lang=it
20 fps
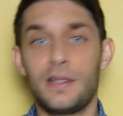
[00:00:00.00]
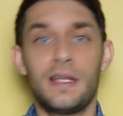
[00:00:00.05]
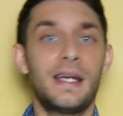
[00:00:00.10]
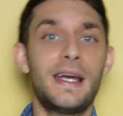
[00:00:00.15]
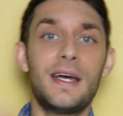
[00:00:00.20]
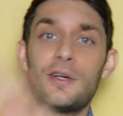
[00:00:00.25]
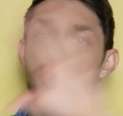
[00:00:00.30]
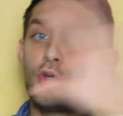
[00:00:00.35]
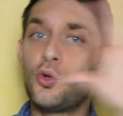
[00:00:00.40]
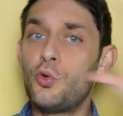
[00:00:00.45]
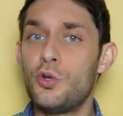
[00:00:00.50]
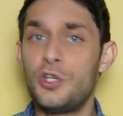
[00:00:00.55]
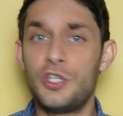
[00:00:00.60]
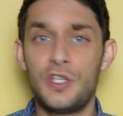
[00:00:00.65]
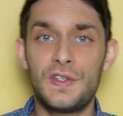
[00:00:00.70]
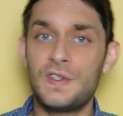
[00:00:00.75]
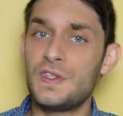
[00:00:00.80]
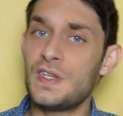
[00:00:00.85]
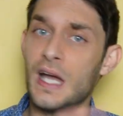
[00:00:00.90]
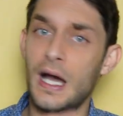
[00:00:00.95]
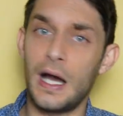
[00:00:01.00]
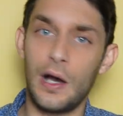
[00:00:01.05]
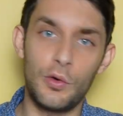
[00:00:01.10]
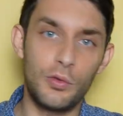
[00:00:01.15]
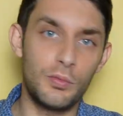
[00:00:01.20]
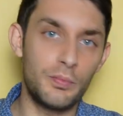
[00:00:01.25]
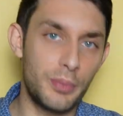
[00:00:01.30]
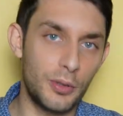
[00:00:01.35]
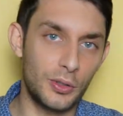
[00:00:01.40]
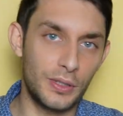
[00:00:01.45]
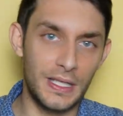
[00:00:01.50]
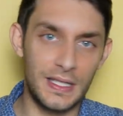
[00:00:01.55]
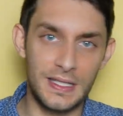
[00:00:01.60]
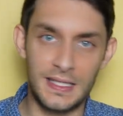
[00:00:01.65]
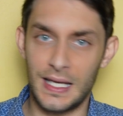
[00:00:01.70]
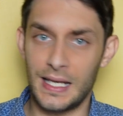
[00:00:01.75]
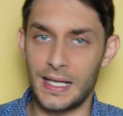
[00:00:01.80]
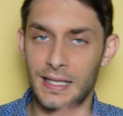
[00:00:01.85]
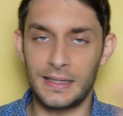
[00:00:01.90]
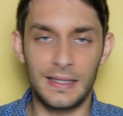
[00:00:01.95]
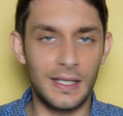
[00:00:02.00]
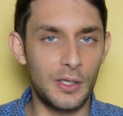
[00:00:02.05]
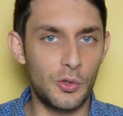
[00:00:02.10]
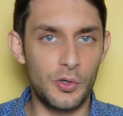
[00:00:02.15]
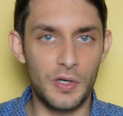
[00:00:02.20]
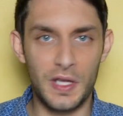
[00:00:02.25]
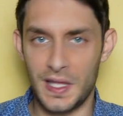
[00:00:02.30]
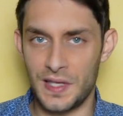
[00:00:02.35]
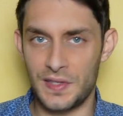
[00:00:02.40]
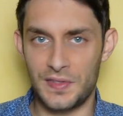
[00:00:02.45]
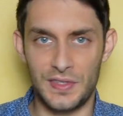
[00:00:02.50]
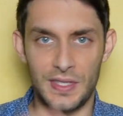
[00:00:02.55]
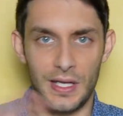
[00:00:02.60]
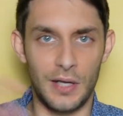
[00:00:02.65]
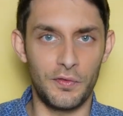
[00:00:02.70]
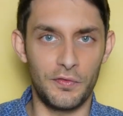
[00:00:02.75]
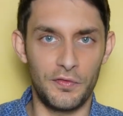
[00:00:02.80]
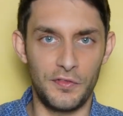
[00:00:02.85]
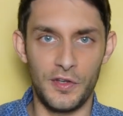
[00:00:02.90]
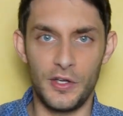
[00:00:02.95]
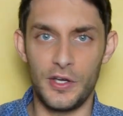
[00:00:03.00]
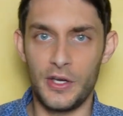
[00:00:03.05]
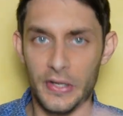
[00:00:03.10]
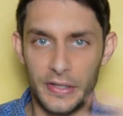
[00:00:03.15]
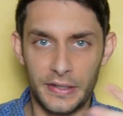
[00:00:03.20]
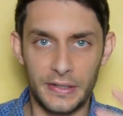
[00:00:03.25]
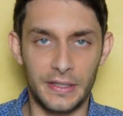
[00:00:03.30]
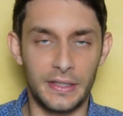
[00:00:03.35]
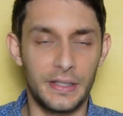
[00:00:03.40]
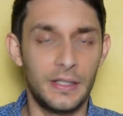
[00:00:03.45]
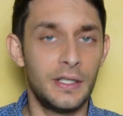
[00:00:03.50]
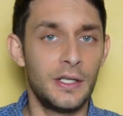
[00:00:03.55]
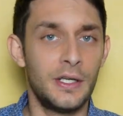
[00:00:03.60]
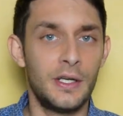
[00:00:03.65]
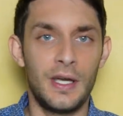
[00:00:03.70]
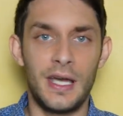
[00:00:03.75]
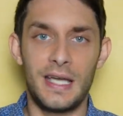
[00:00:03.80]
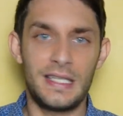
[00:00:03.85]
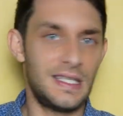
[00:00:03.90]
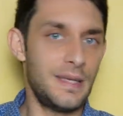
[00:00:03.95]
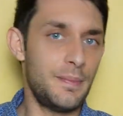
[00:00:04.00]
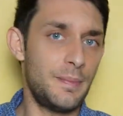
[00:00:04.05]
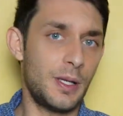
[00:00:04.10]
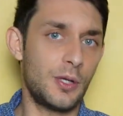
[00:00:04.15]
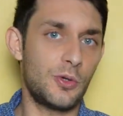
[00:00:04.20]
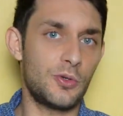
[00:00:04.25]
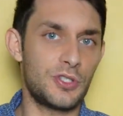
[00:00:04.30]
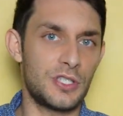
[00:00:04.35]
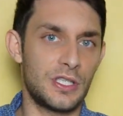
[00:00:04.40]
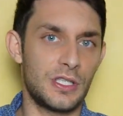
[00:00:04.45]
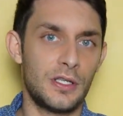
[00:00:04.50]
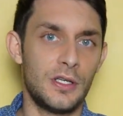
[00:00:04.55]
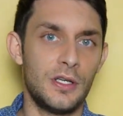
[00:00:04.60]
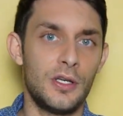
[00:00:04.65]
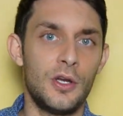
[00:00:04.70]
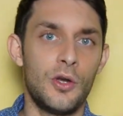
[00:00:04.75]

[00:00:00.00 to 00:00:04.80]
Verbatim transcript: Nel caso in cui ci sia un potenziale antagonista, un flirt, sempre così.